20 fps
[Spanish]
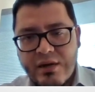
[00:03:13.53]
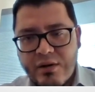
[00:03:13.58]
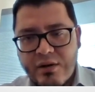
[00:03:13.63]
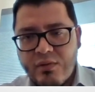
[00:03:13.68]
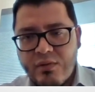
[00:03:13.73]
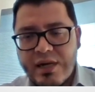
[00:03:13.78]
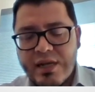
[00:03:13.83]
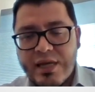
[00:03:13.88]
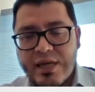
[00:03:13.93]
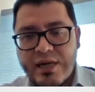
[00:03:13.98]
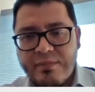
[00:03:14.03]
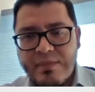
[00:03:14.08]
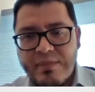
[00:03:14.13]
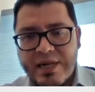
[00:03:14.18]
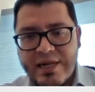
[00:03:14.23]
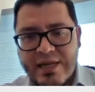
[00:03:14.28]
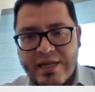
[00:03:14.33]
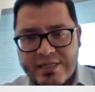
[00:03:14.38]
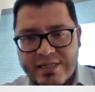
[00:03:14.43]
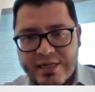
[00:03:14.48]
cualquier
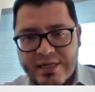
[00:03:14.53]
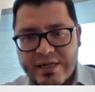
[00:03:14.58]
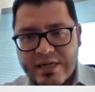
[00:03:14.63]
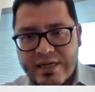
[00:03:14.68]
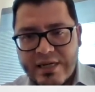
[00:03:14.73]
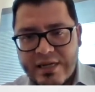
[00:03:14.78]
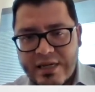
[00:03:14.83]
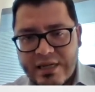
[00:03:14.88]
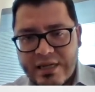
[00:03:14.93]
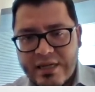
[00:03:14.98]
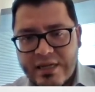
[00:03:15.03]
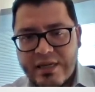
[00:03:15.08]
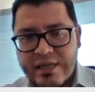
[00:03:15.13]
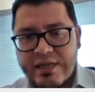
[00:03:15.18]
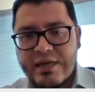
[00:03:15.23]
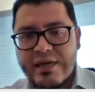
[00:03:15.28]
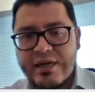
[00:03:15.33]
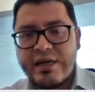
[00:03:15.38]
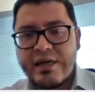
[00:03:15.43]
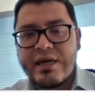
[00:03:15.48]
amenaza que
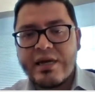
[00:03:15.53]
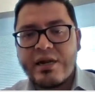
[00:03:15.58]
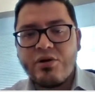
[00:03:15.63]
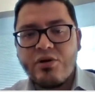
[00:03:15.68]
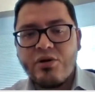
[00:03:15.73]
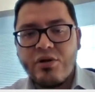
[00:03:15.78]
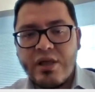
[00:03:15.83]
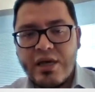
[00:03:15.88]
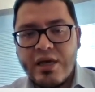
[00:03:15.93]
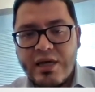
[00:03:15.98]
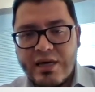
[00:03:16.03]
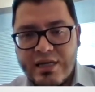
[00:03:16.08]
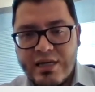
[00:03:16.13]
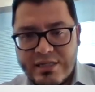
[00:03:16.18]
rodea